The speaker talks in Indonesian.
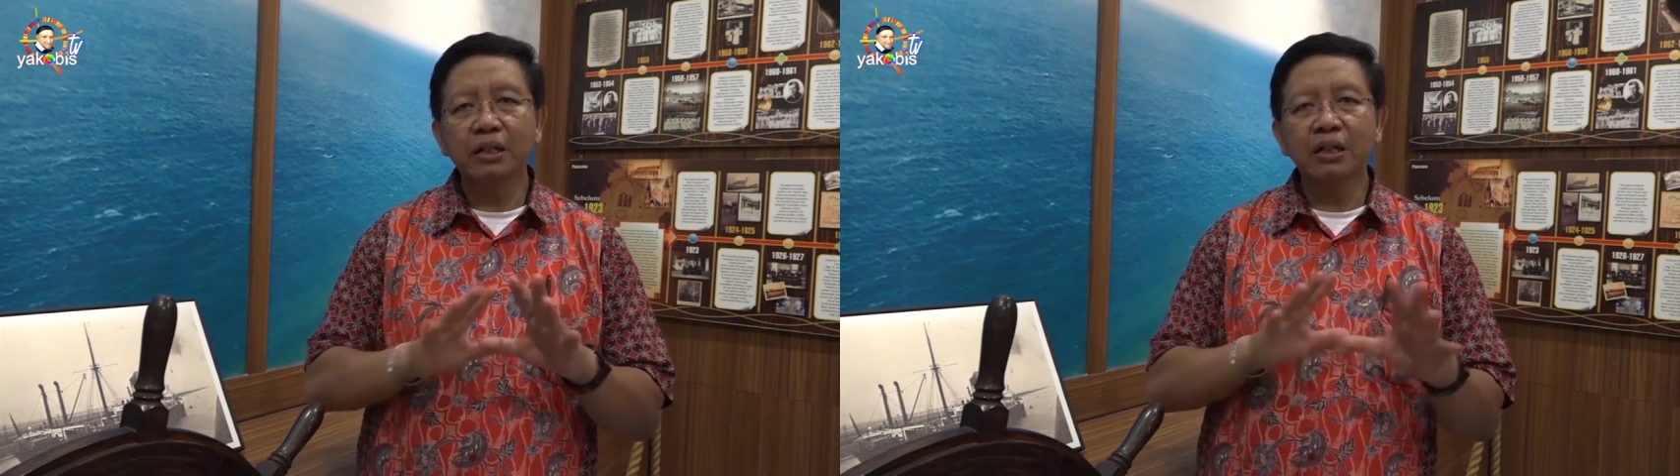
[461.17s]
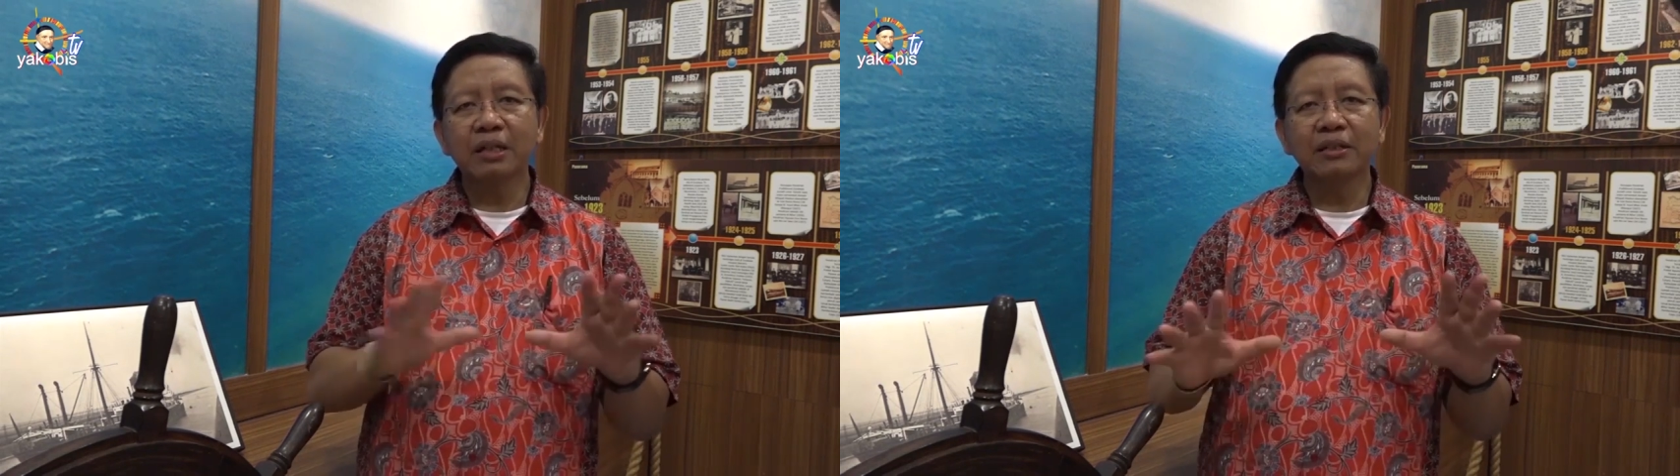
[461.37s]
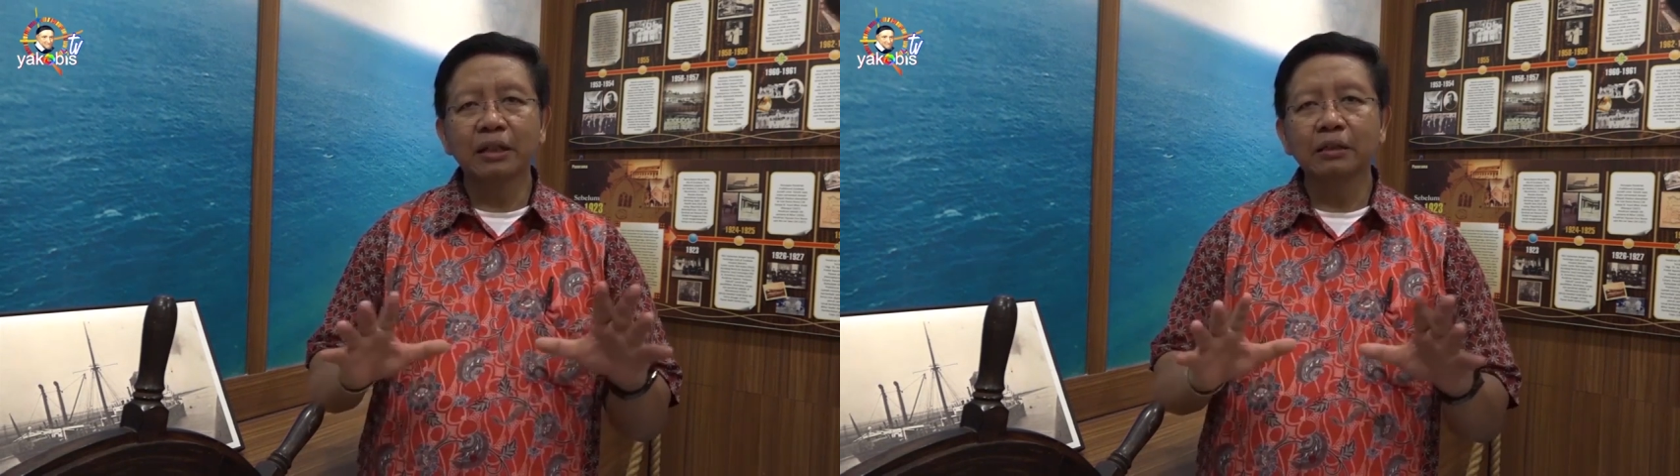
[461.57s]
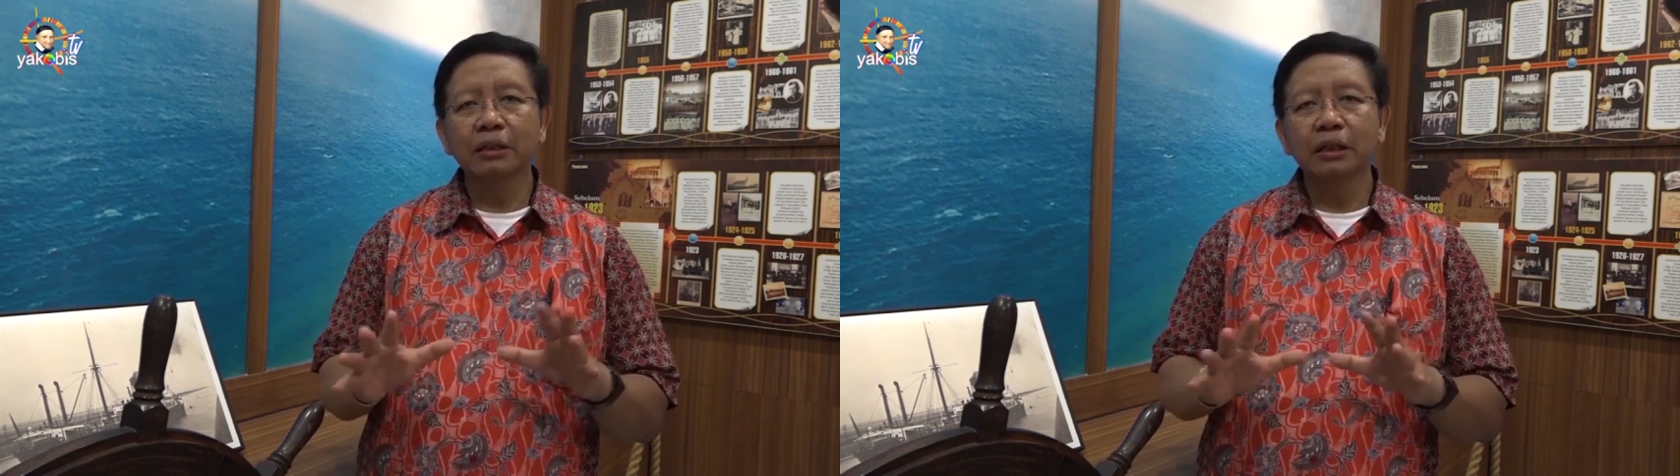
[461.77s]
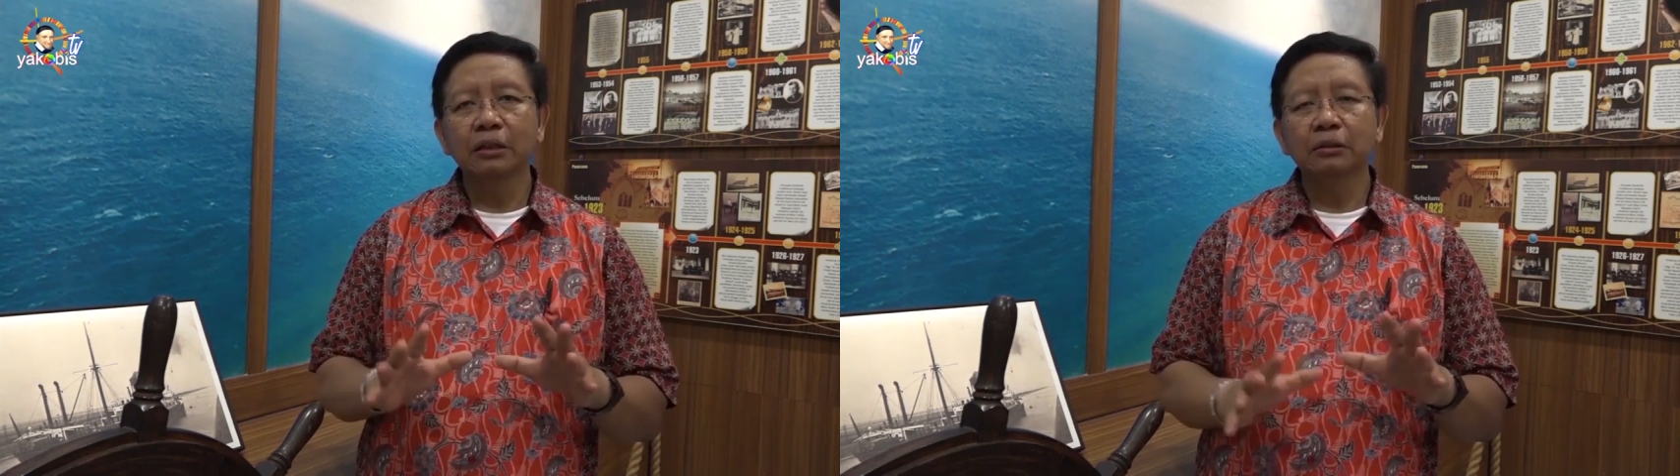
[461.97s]

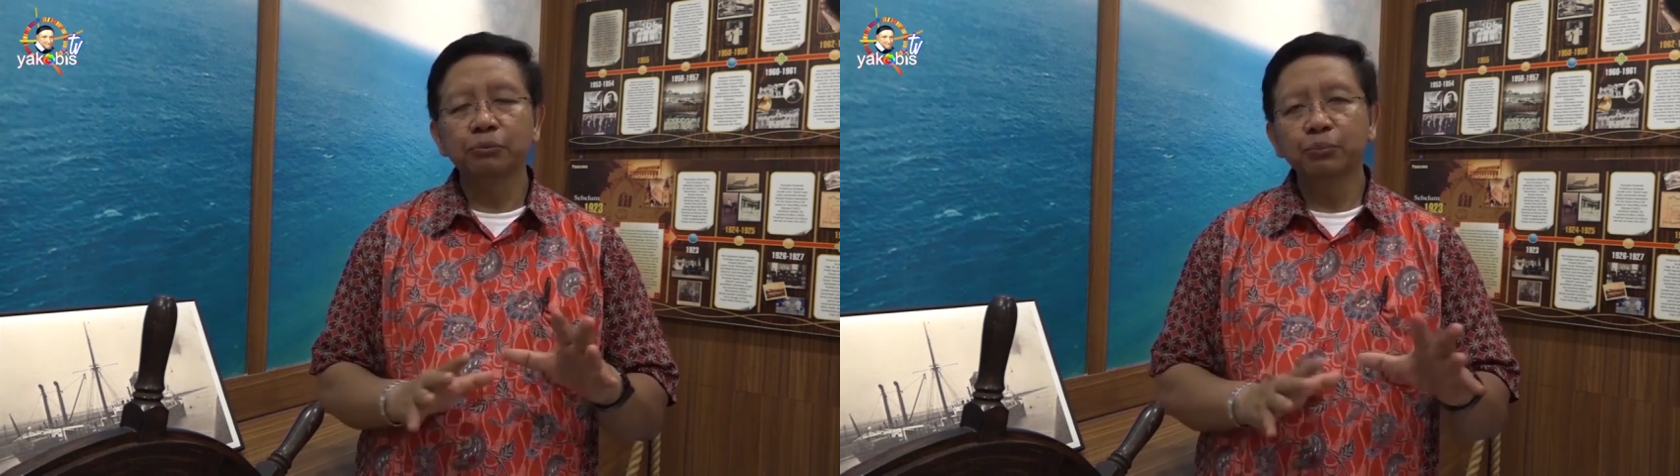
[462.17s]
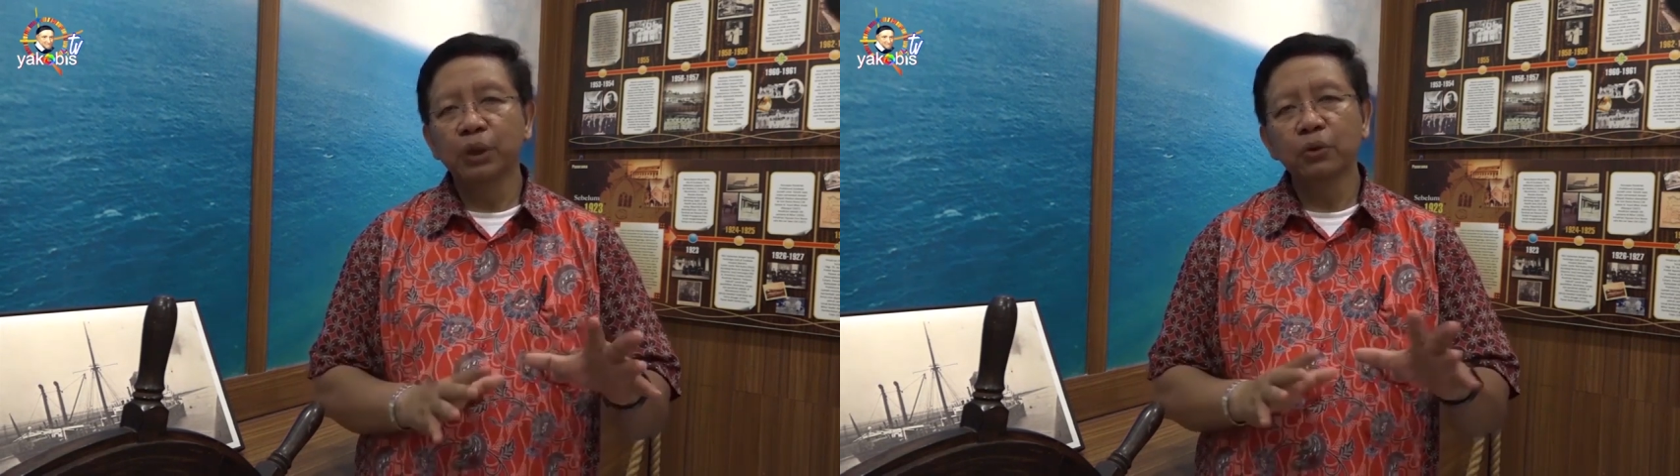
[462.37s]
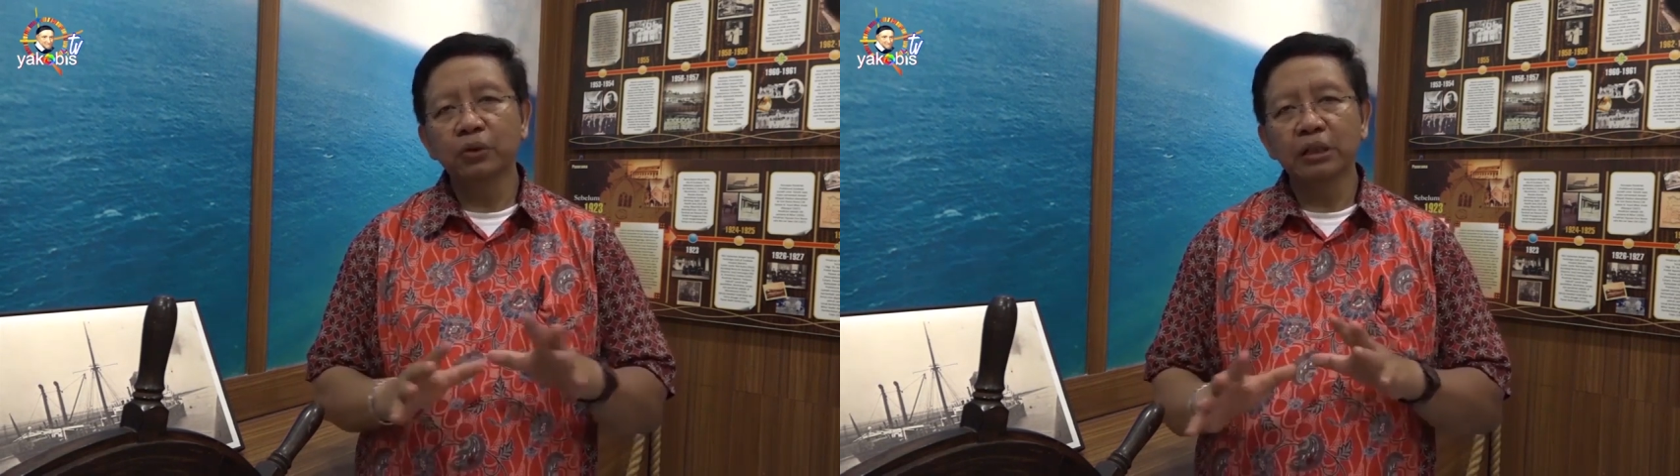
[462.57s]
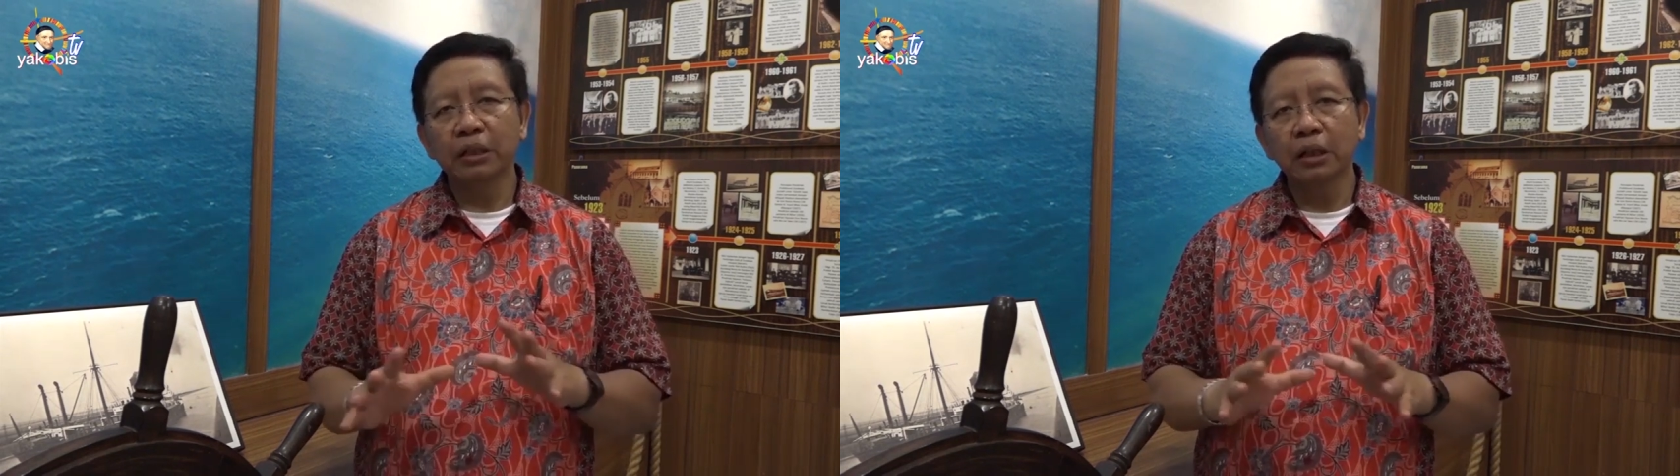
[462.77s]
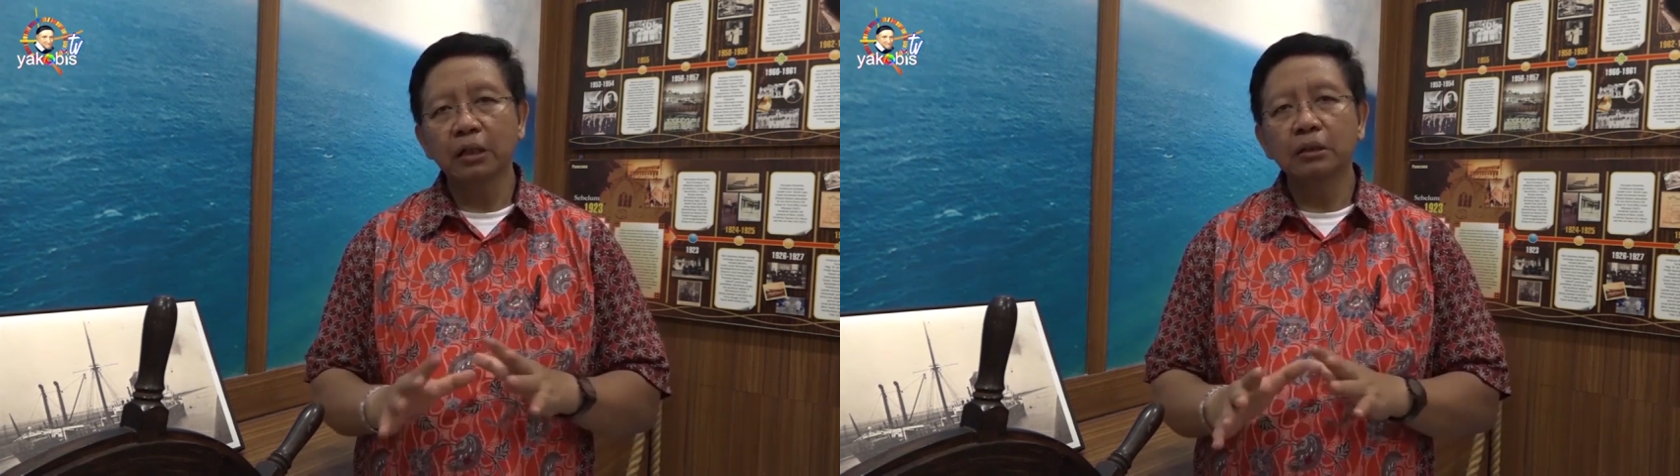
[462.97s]
kekasan dan menurut
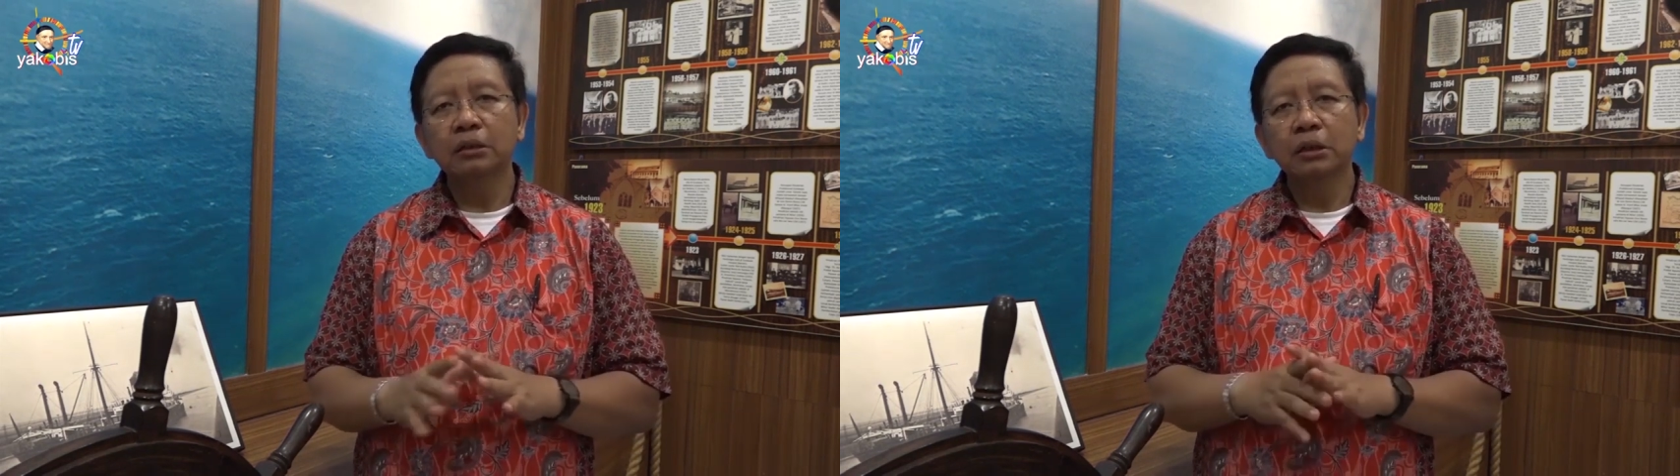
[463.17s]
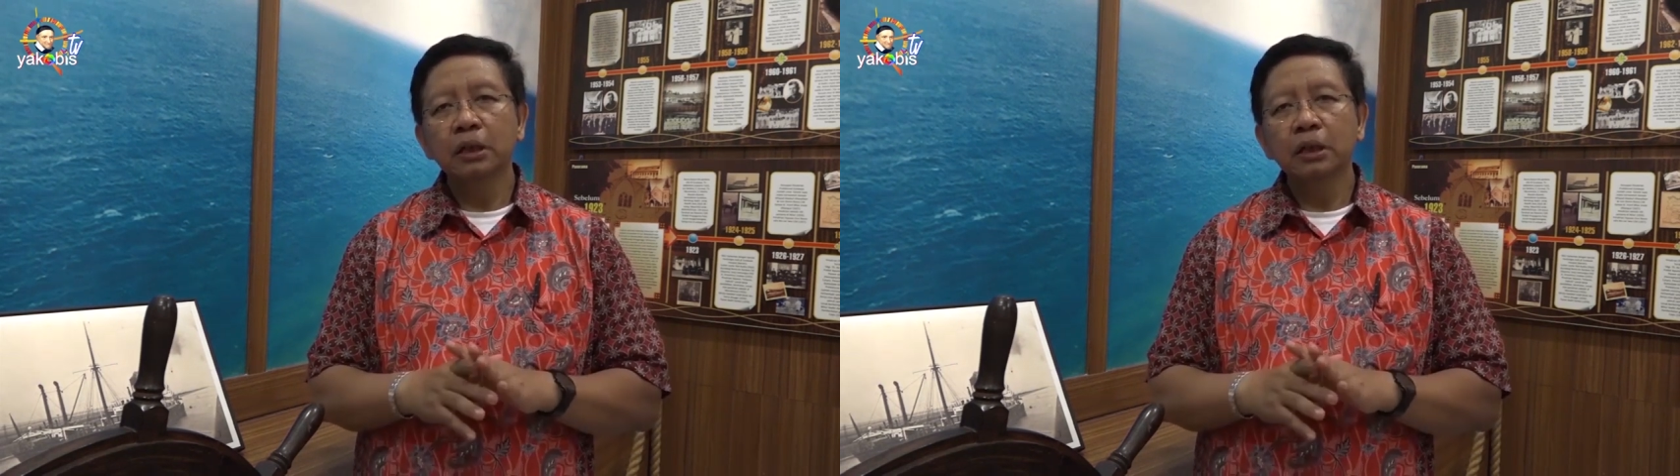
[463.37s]
saya